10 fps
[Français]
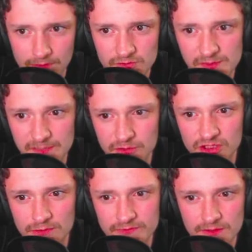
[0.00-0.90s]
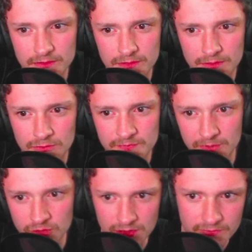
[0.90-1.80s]
Super Punch-Out, c'est le
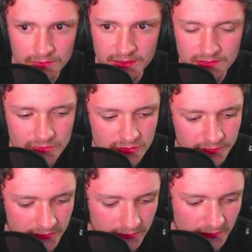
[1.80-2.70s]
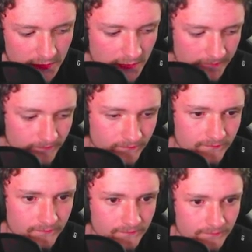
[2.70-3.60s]
Punch-Out sur lequel je me suis plus entraîné.
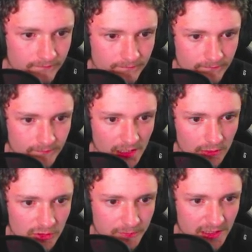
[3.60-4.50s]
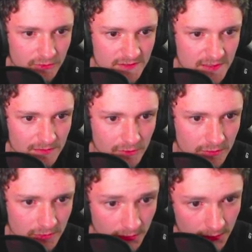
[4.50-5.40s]
Alors que
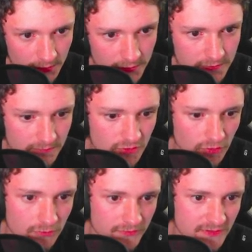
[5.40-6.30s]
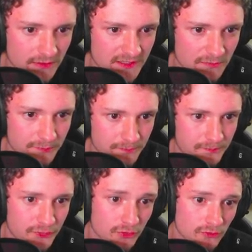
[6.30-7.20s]
paradoxalement, euh, sur console, c'est
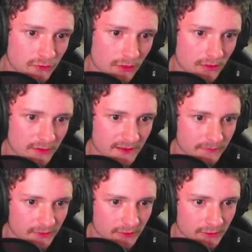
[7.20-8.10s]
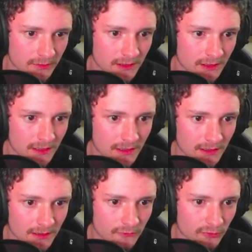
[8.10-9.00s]
plus court en termes de
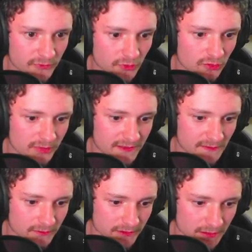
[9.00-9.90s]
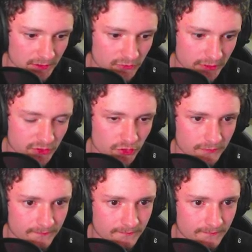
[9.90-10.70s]
nombre de combattants et durée de jeu.